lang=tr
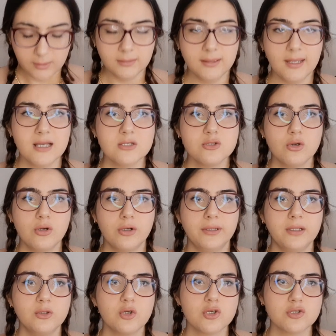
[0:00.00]
Daha
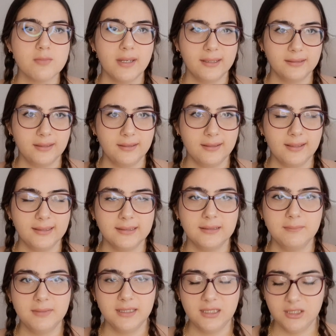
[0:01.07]
sonra Rozman'dan
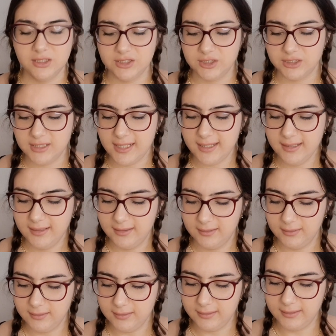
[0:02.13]
aldığım ikinci şey
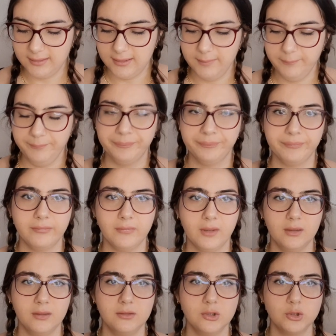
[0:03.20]
e,
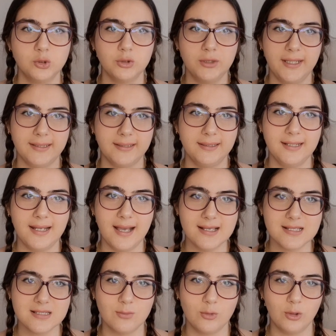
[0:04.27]
sürekli
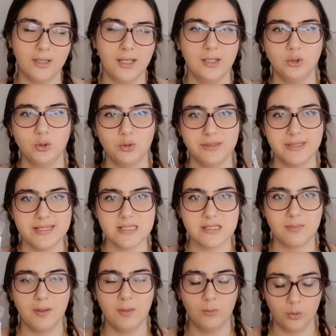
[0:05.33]
lazım olan şu
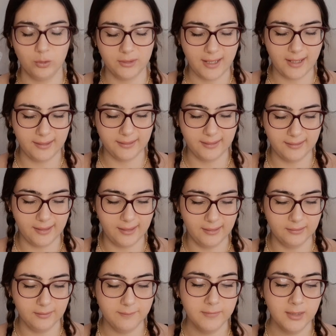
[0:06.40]
disk pamuklardan
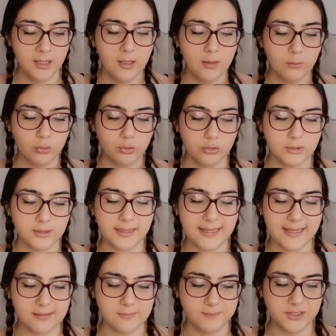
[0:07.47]
aldım. Bunun da
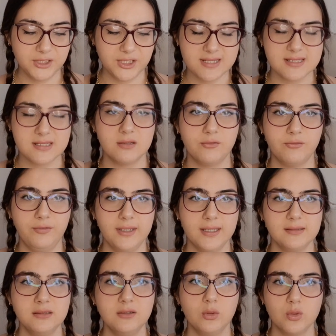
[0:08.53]
70'lisinin
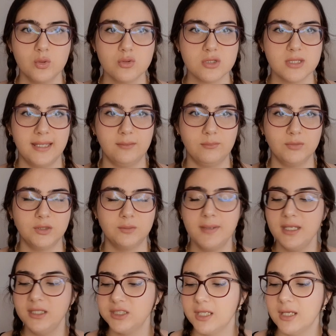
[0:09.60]
fiyatı 9.75.